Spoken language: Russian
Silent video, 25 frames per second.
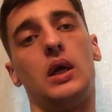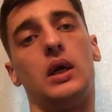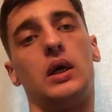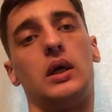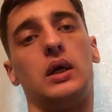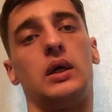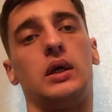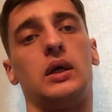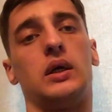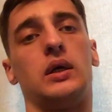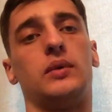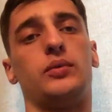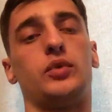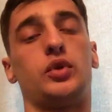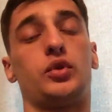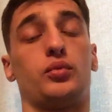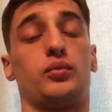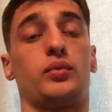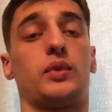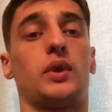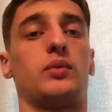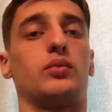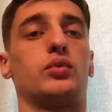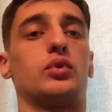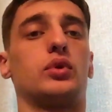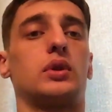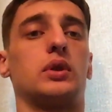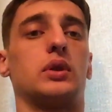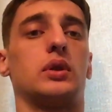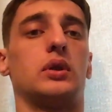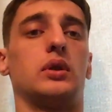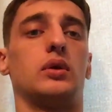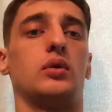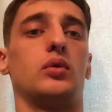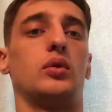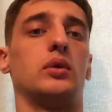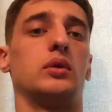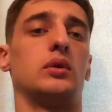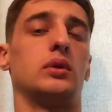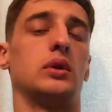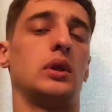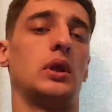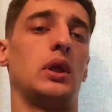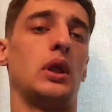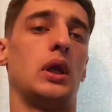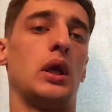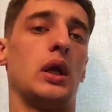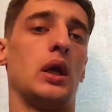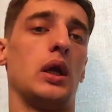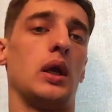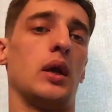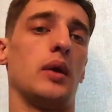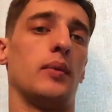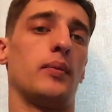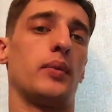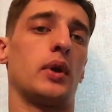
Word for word: Э, почему? Потому что он не